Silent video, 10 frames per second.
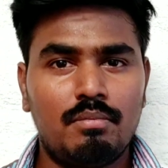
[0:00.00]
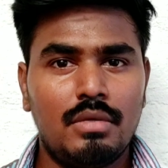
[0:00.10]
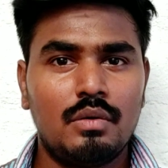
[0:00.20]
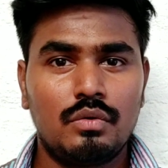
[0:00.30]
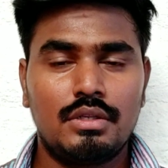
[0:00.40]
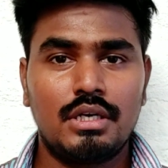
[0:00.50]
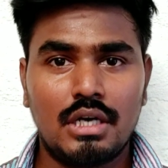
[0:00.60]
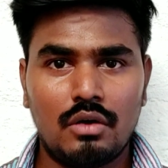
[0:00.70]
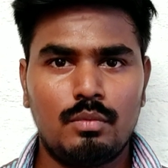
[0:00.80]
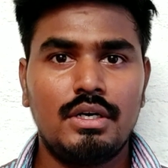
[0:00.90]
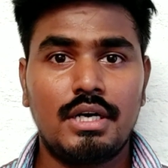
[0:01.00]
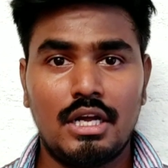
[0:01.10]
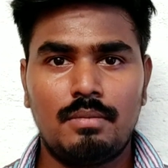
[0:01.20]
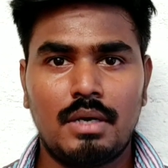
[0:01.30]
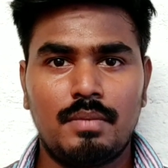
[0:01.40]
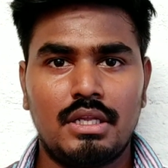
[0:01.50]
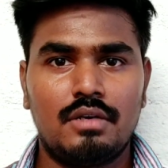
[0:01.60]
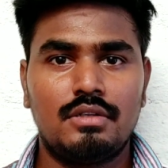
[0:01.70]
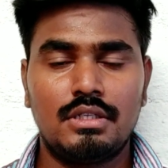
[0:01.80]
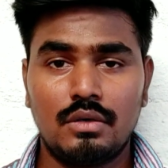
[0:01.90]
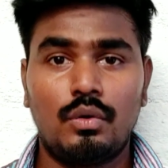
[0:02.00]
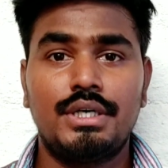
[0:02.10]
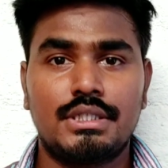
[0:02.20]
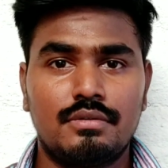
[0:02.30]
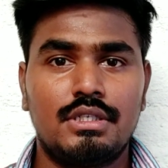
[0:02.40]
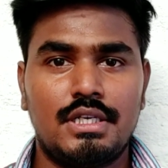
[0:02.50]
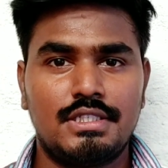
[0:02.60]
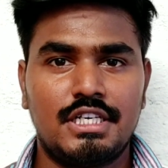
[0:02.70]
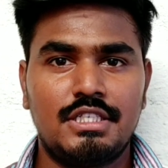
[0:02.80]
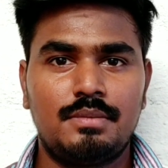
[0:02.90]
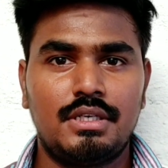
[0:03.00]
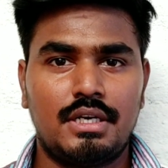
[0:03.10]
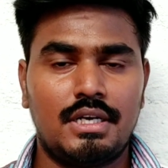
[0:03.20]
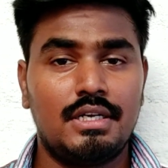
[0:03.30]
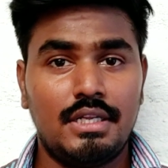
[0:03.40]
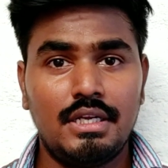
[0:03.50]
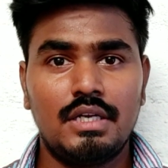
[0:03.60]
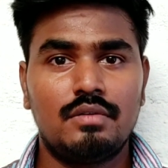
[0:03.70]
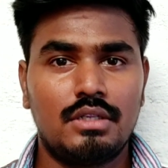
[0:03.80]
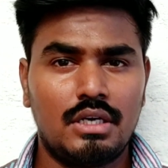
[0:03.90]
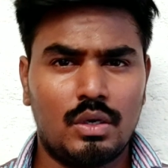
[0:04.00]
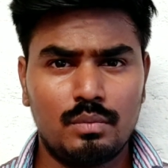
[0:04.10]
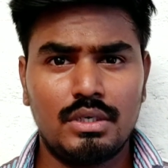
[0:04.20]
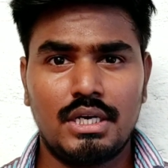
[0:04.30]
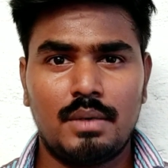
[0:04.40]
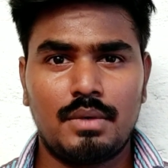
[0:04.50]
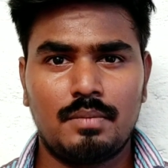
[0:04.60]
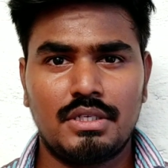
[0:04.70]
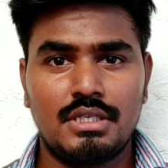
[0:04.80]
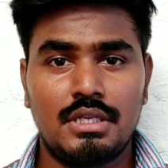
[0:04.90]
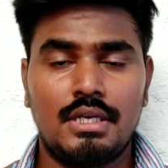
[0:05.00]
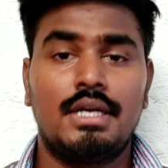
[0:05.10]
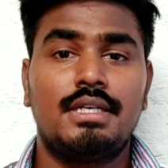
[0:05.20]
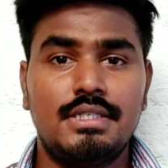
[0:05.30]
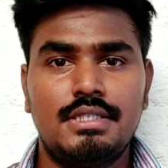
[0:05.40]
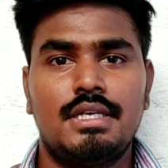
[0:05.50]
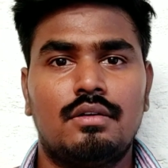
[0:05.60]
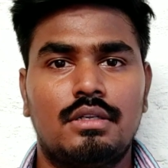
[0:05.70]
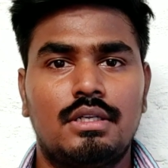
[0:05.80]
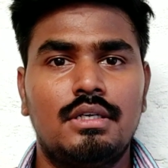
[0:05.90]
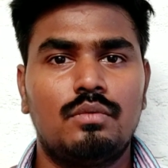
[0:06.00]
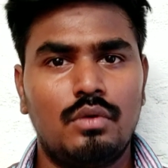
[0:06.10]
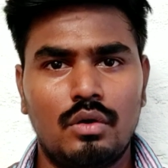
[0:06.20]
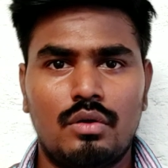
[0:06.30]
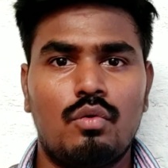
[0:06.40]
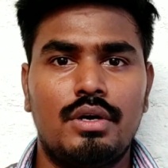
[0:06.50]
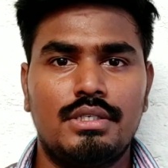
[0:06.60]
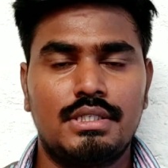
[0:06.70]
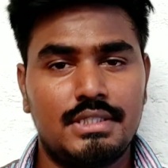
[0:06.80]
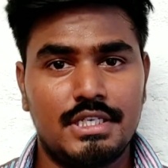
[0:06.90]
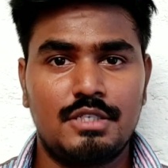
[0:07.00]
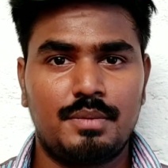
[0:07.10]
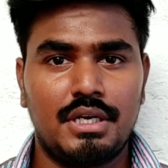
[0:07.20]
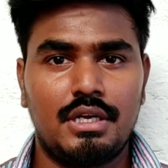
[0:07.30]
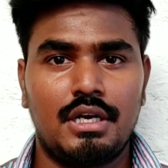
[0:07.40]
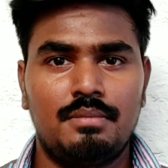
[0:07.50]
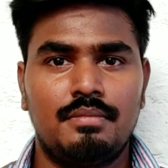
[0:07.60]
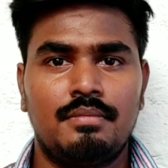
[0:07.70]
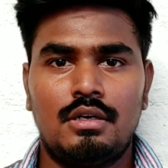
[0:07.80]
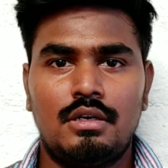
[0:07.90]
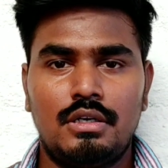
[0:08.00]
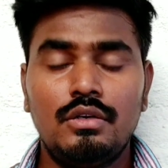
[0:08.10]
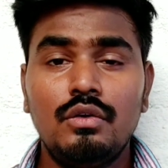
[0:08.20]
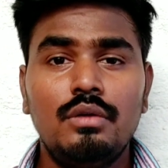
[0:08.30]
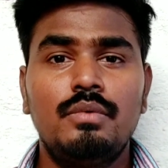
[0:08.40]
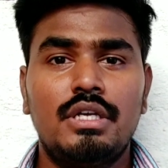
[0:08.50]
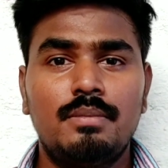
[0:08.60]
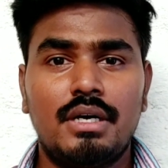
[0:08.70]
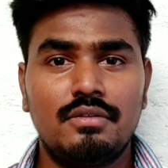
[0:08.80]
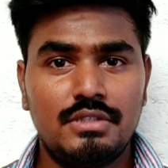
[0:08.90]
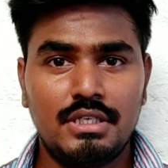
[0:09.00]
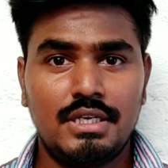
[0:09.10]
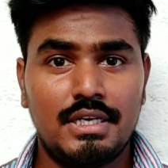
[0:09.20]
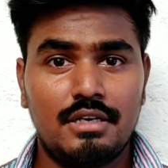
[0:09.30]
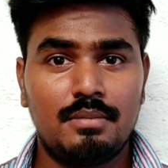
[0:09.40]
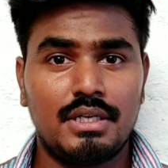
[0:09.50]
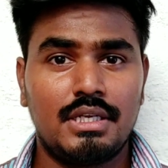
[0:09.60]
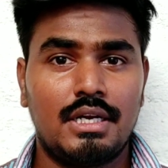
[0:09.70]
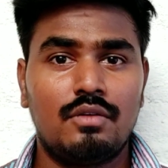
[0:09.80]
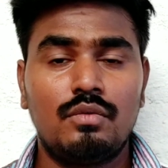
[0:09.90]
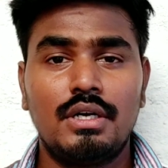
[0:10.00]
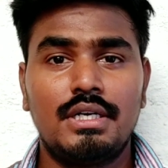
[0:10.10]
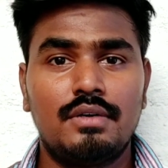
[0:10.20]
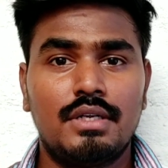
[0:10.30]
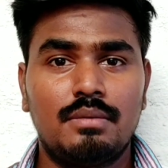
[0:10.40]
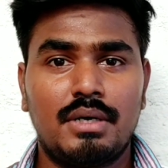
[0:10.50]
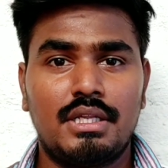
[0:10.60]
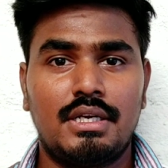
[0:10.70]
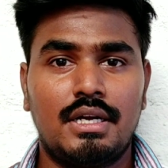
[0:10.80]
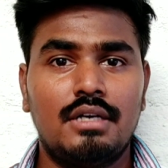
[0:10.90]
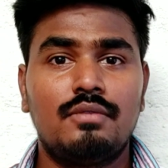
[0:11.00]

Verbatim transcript: அம்மா கொடுத்தா கவர்மெண்ட் லேப்டாப்பில் தான் வந்து இந்த ஓஎஸ் வந்து நான் சேஞ்ச் பண்ணியிருக்கேன் நீங்களும் வந்து கவர்மெண்ட் லேப்டாப் வச்சுருந்தீங்கன்னா ஈஸியாக வந்து உங்களோட ஓஎஸையும் சேஞ்ச் பண்ணிக்கலாம் இன்னொரு முக்கியமான விஷயம் என்னன்னு பார்த்தீங்கன்னா உங்ககிட்ட வந்து பார்த்தீங்கன்னா